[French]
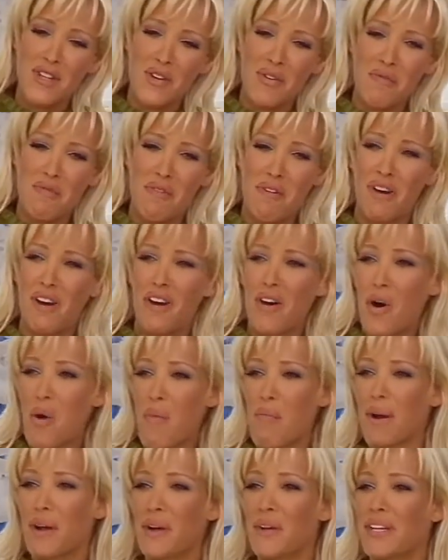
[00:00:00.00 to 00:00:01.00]
avec qui on,
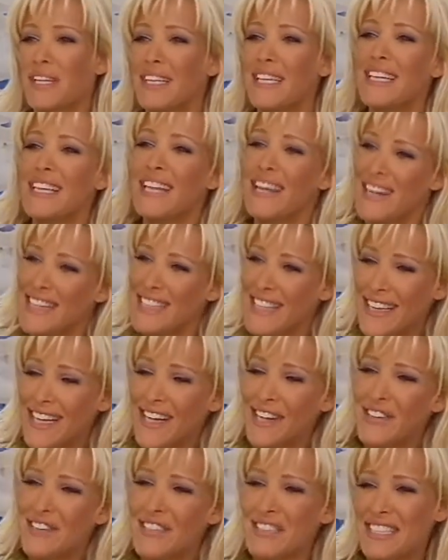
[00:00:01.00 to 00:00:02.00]
on m'acoquine
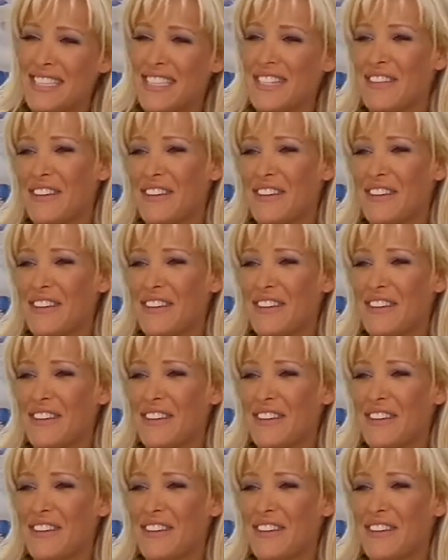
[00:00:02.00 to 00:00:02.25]
les attaque